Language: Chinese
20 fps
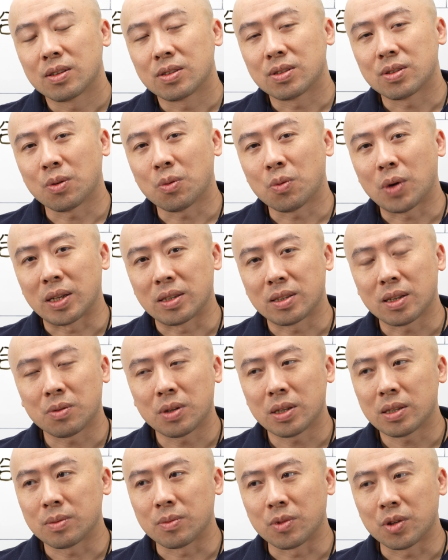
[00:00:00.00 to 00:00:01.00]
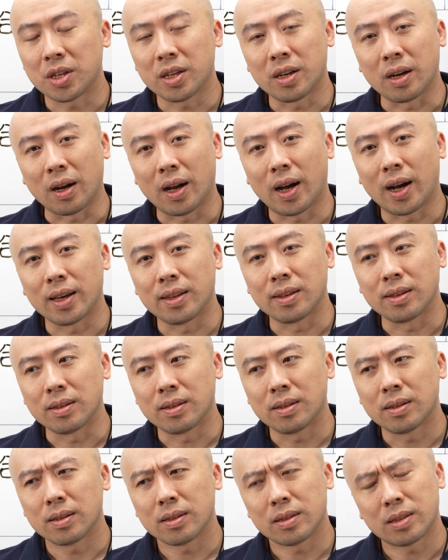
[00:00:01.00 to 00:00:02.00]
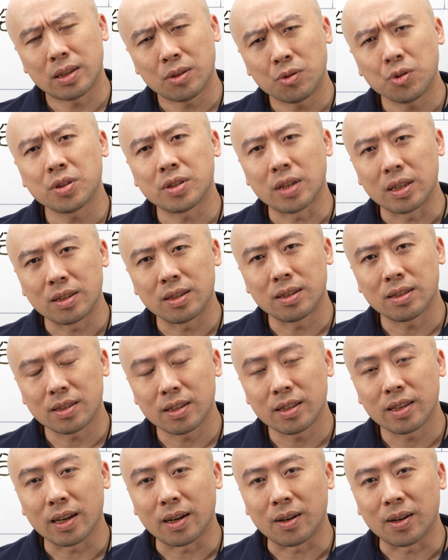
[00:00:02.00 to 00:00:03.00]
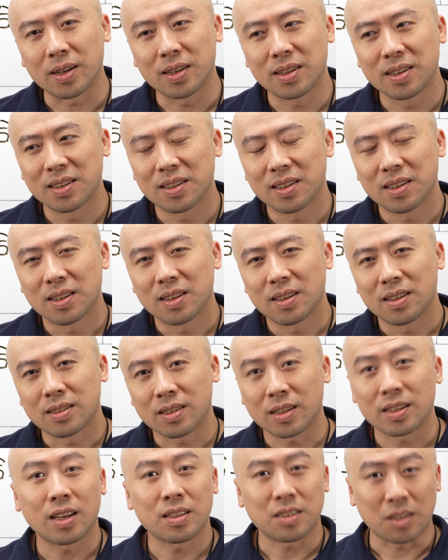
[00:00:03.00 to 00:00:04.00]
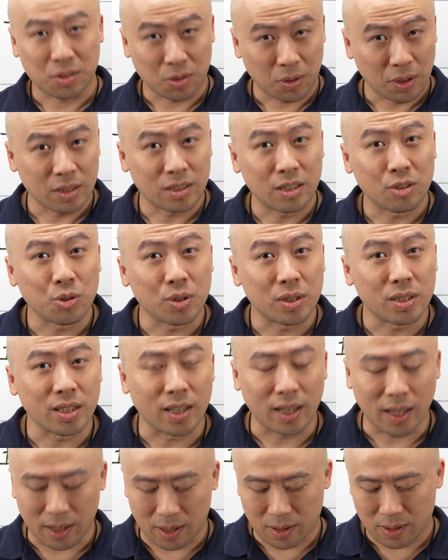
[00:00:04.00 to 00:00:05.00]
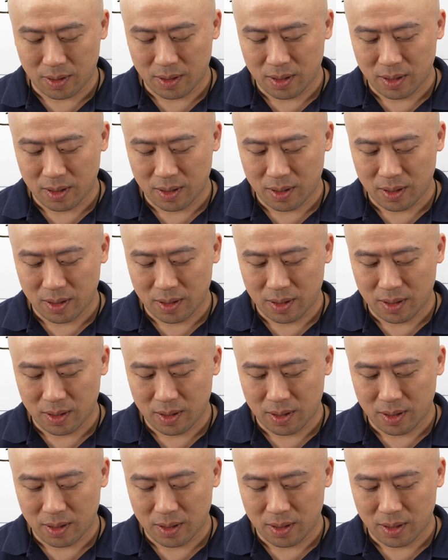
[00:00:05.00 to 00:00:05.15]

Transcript: 就晚上为什么会很嗨呢？自律神经失调，这要找中医师去解啊。